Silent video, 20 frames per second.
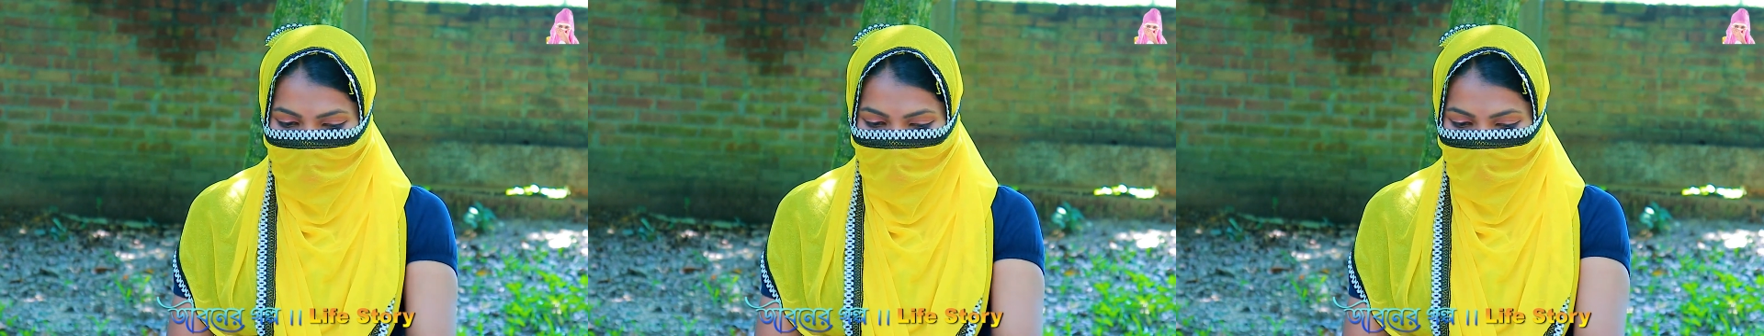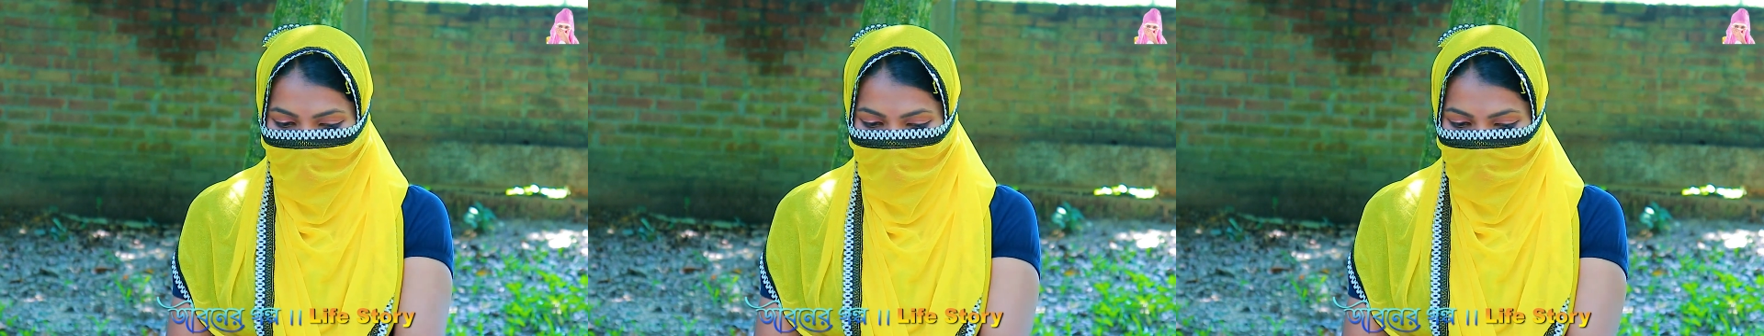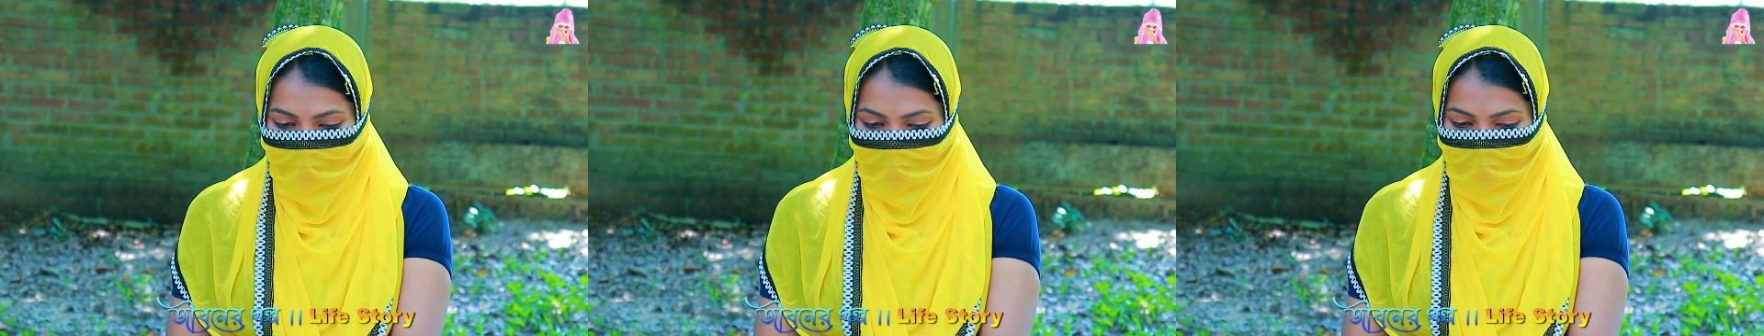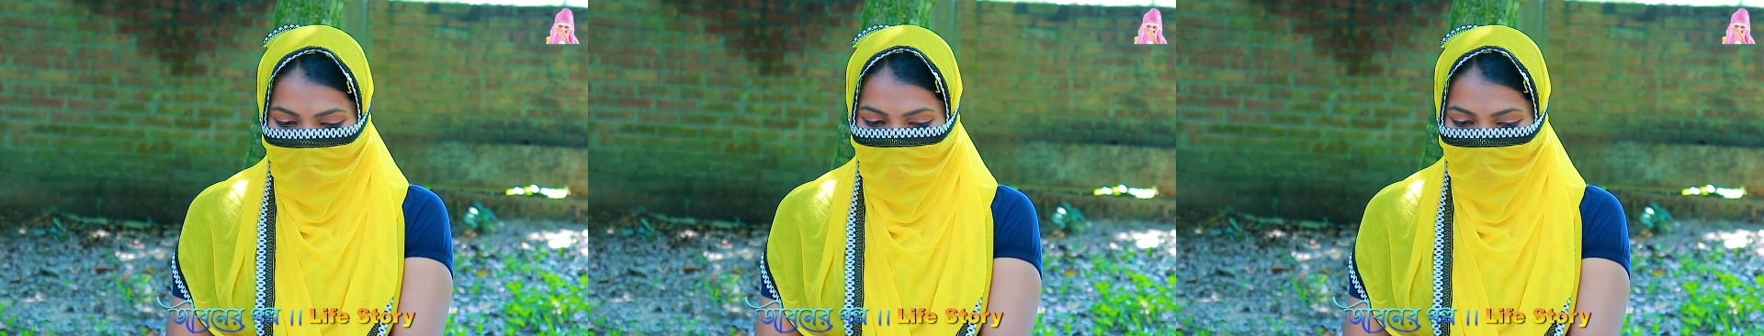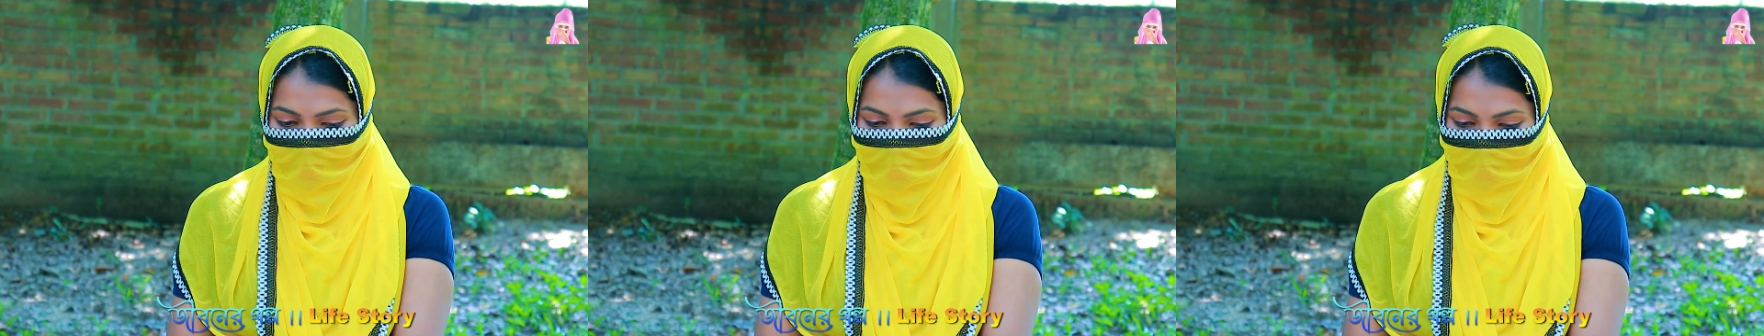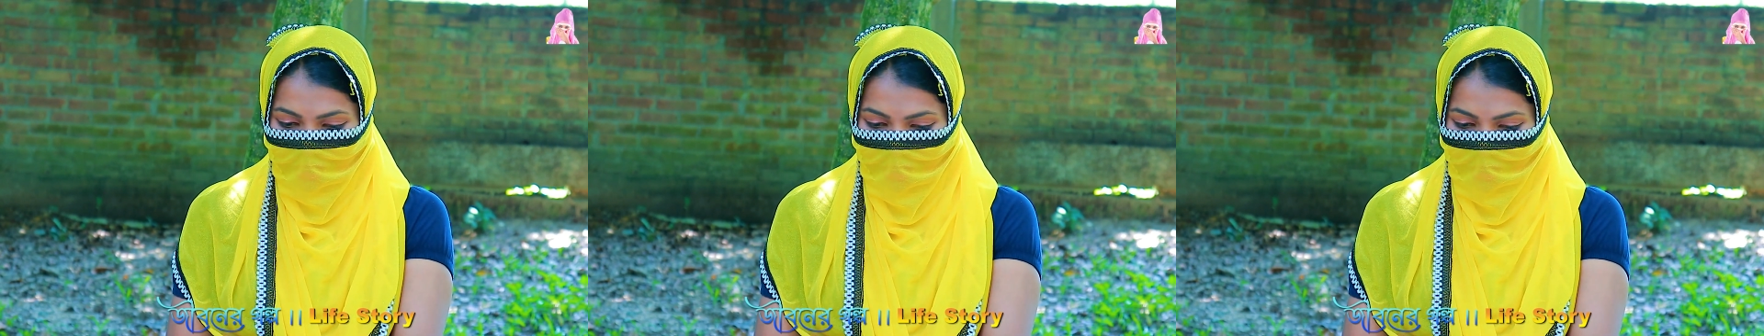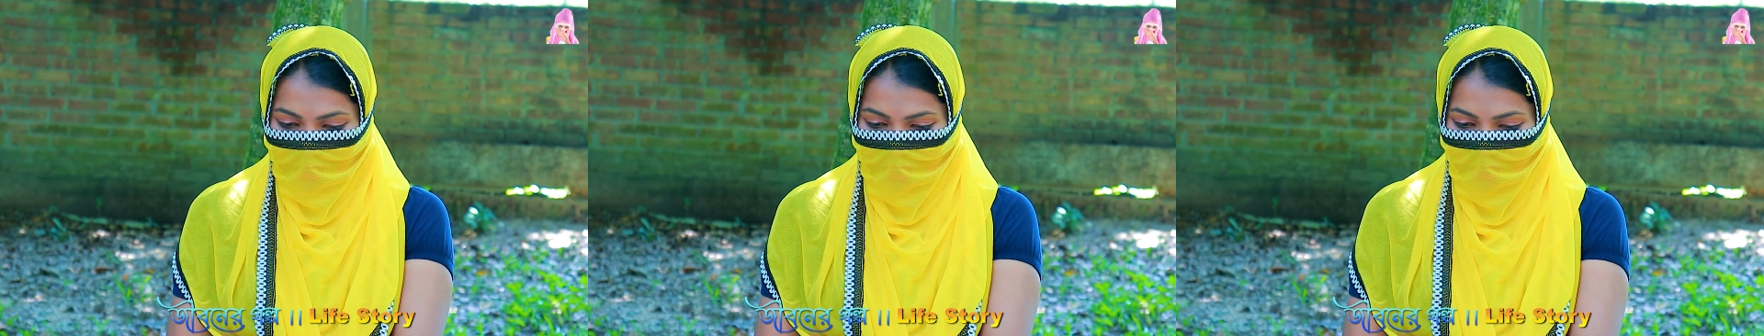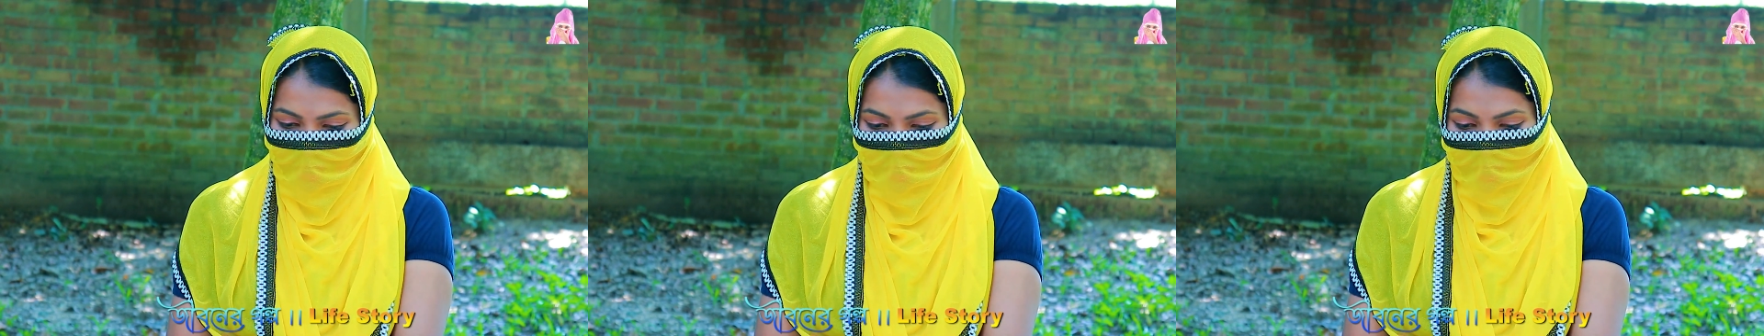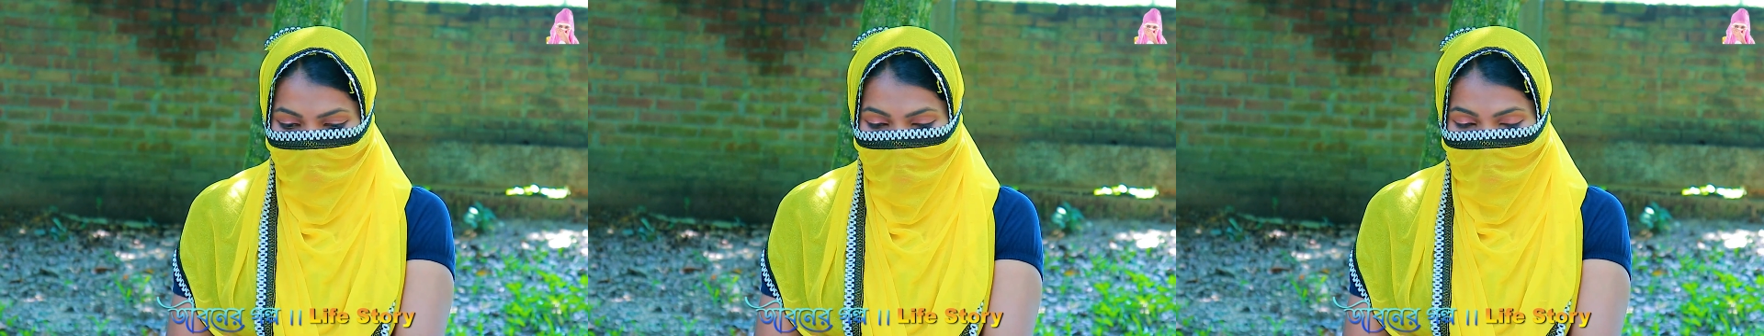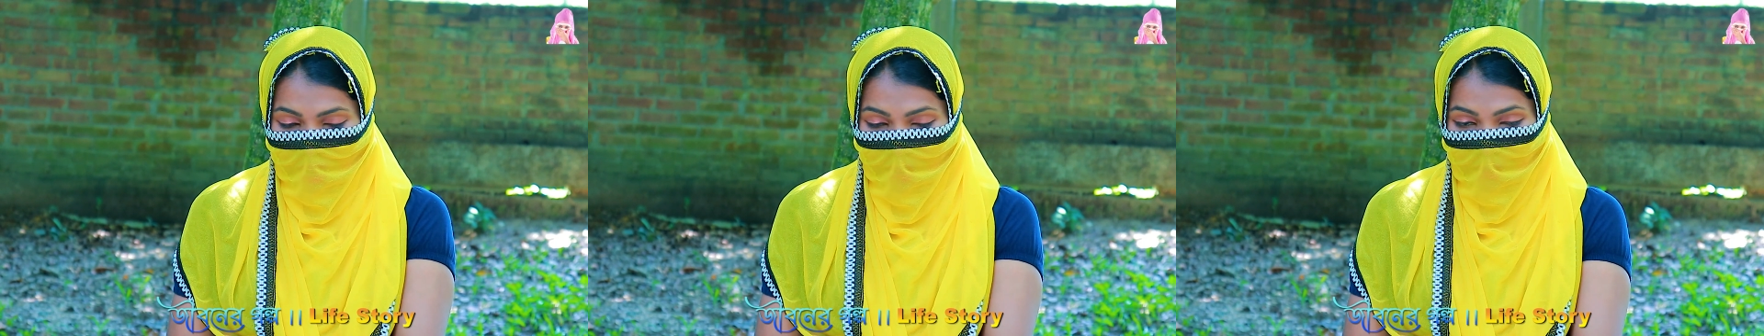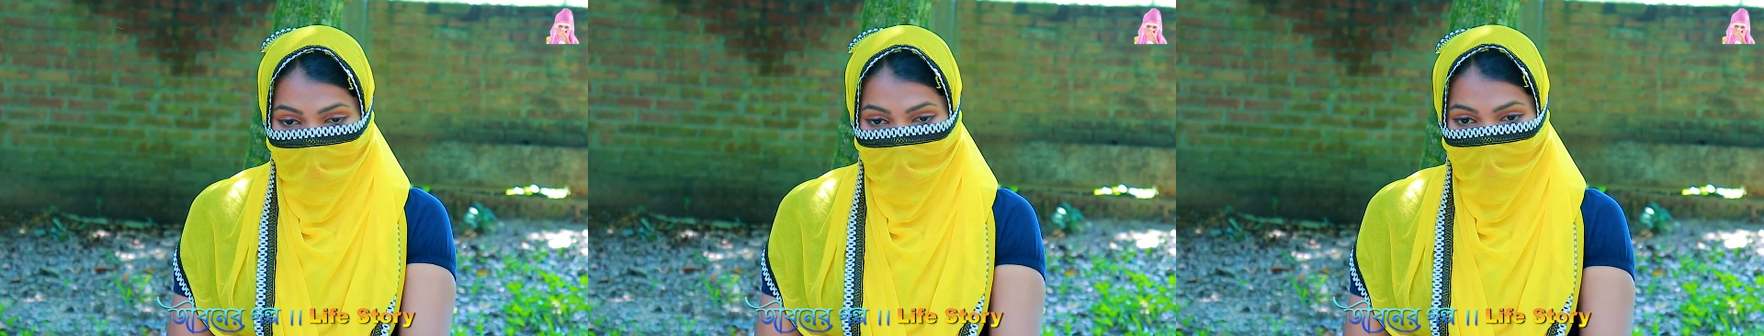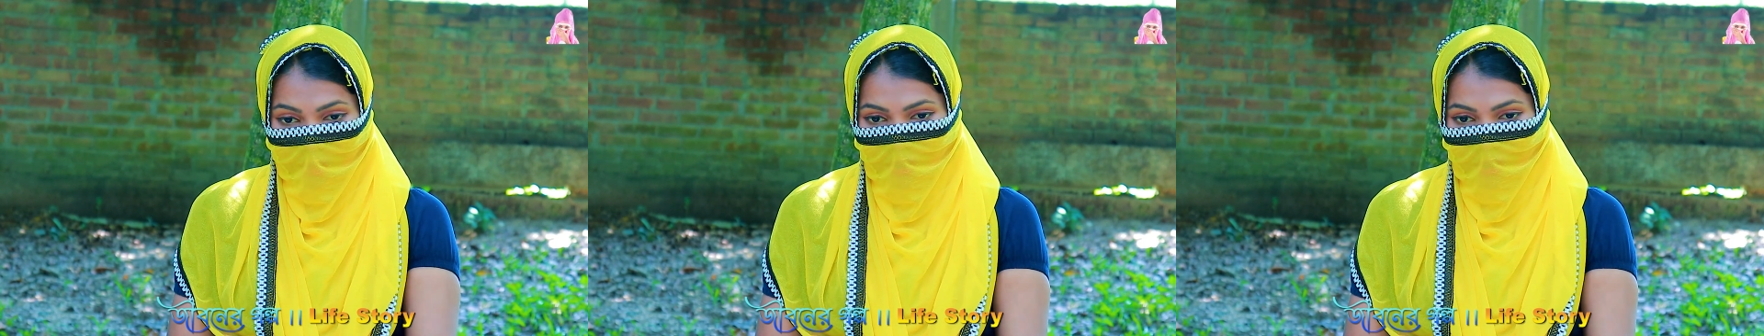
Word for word: আমি আমার